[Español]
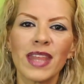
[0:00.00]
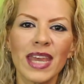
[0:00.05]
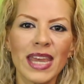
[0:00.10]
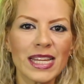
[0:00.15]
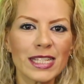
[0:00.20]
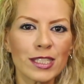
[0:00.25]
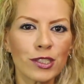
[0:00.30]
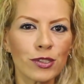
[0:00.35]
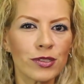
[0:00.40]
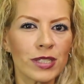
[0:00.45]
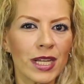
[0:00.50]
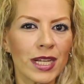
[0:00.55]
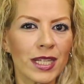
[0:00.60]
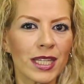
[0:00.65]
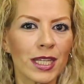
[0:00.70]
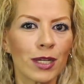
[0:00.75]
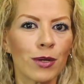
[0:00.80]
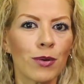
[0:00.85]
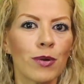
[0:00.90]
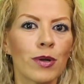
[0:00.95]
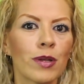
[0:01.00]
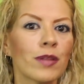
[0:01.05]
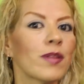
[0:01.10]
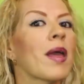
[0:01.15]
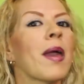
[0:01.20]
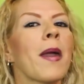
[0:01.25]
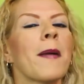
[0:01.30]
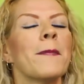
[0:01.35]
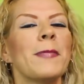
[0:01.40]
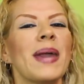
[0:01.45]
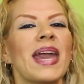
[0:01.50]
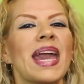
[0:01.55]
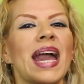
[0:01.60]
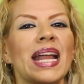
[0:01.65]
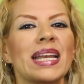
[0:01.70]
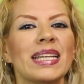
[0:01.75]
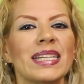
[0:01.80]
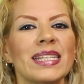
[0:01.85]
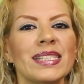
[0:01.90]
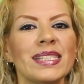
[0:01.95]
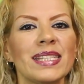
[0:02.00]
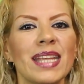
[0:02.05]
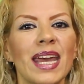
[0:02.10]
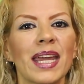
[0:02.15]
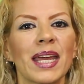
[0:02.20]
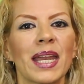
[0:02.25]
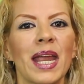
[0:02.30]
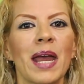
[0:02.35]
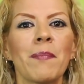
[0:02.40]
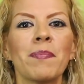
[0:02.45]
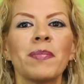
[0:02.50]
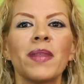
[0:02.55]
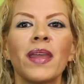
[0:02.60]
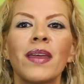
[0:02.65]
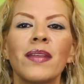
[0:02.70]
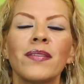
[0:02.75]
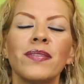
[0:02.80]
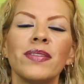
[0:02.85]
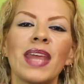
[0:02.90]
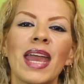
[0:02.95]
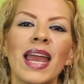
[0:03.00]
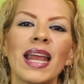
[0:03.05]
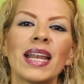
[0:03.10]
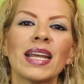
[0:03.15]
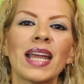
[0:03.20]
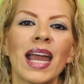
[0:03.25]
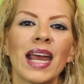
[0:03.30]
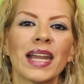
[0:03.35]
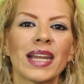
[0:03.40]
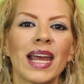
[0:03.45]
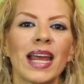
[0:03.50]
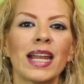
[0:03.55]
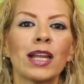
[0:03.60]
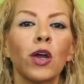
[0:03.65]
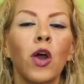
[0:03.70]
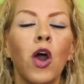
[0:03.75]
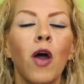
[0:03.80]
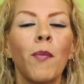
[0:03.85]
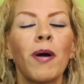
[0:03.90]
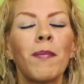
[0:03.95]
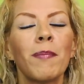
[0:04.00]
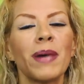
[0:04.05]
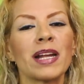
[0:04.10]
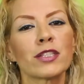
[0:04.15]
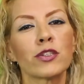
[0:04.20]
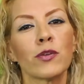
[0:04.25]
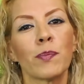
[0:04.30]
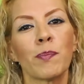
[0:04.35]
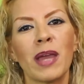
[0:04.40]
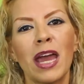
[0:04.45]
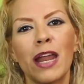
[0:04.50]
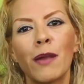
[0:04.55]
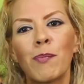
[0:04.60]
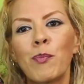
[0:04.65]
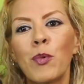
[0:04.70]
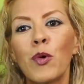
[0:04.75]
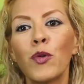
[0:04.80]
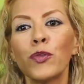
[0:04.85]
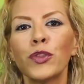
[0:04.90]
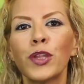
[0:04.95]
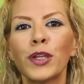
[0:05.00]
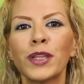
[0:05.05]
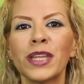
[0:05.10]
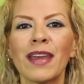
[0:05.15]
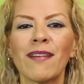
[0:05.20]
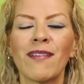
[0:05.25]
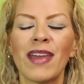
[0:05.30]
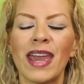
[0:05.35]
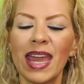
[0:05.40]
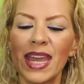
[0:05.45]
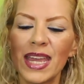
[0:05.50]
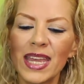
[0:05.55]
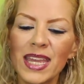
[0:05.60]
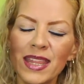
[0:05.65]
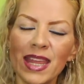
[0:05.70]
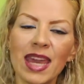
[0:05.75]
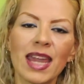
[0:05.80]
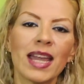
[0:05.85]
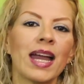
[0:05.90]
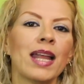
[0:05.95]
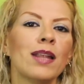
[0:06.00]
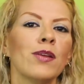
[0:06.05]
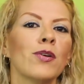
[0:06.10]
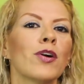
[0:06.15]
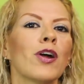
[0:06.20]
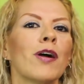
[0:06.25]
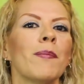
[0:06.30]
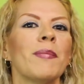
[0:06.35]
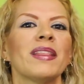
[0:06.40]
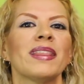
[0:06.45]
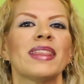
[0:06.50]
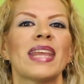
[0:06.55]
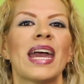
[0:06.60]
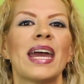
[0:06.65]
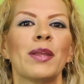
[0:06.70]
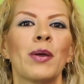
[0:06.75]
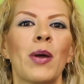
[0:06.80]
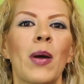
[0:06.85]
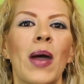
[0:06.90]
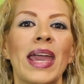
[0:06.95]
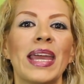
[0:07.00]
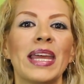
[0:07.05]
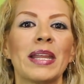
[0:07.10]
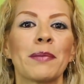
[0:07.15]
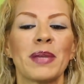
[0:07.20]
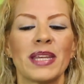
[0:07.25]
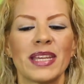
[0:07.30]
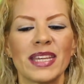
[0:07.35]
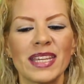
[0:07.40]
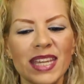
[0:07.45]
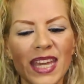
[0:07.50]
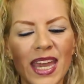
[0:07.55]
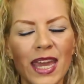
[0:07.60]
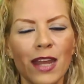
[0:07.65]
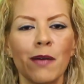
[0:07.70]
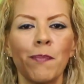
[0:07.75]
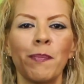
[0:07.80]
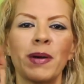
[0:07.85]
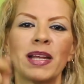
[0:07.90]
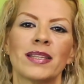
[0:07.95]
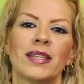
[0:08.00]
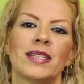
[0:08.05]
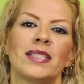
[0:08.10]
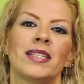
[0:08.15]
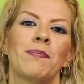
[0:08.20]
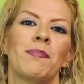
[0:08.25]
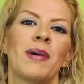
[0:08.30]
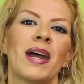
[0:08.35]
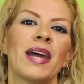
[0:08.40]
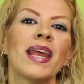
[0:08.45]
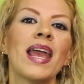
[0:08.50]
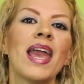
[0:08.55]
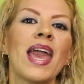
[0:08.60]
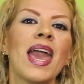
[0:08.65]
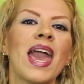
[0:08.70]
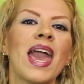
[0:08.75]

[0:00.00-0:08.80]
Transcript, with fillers: de estos artículos, ve al Instagram del canal como marsupial.tv y déjale un comentario a Irving. Quiero participar